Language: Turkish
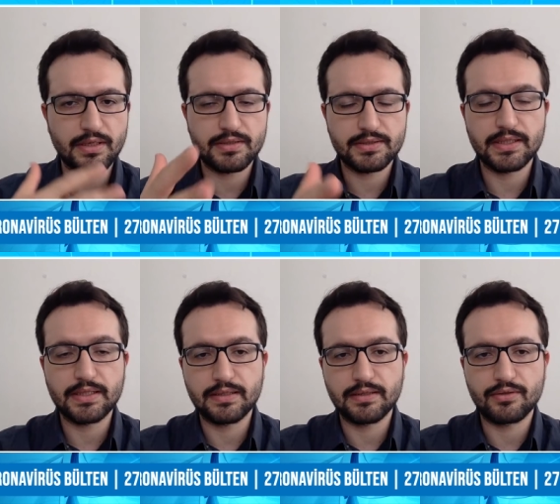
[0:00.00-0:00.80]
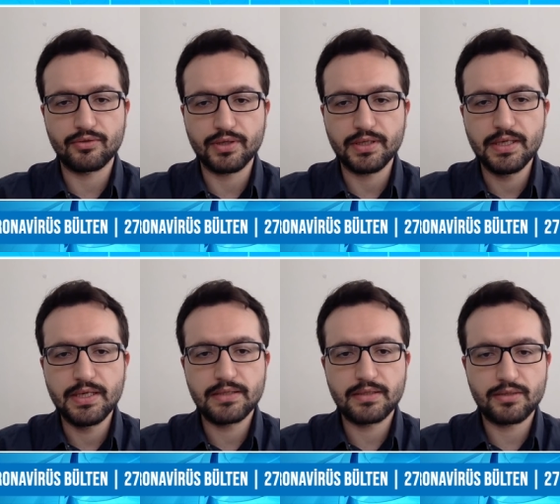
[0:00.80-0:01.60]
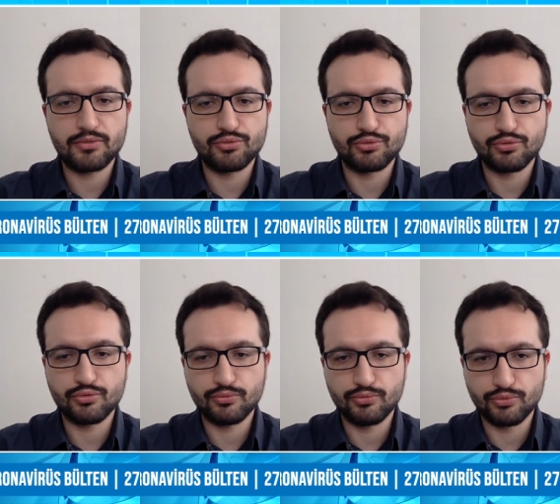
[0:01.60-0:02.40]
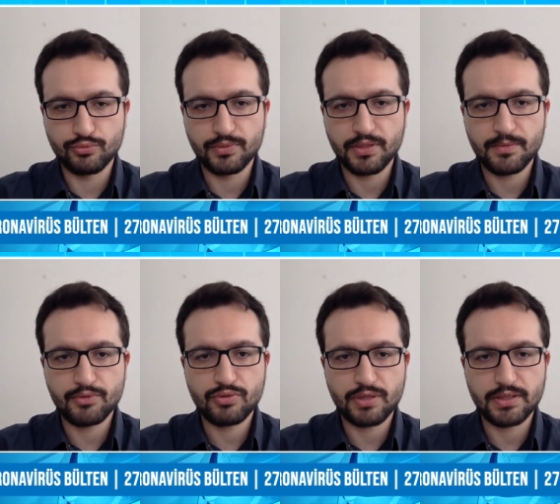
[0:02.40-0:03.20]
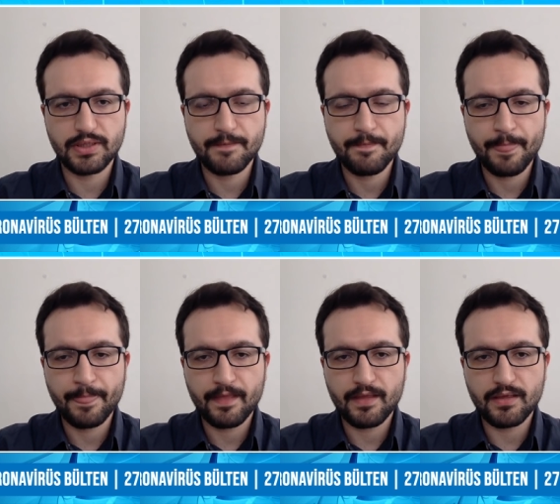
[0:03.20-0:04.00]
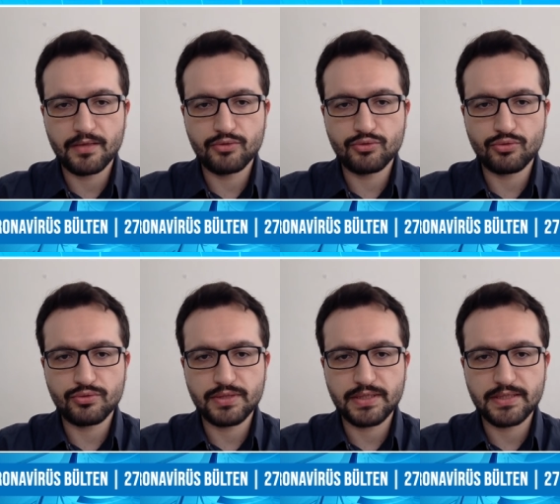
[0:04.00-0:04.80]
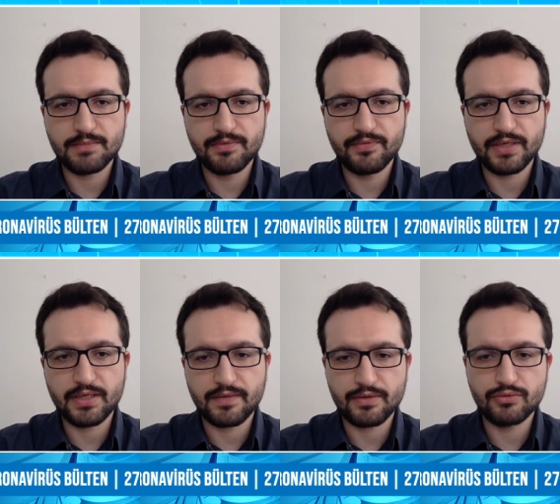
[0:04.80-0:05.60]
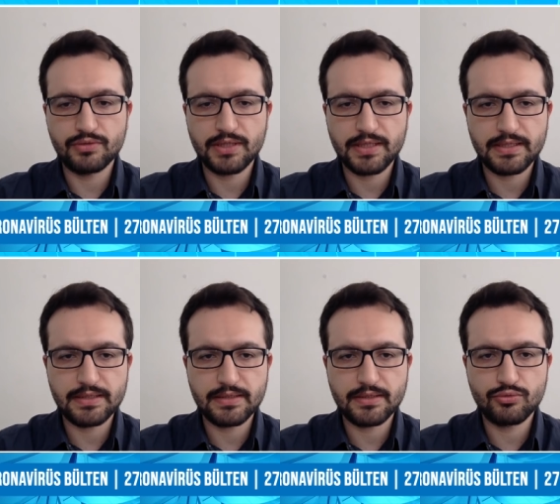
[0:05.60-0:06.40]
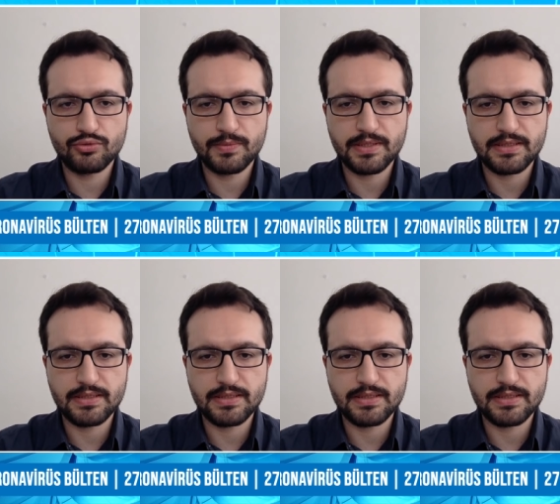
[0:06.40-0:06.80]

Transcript: diğer kıtalara göre daha düşük durumda. Ama şu anda 118 bin vaka var. Dünya genelindeki duruma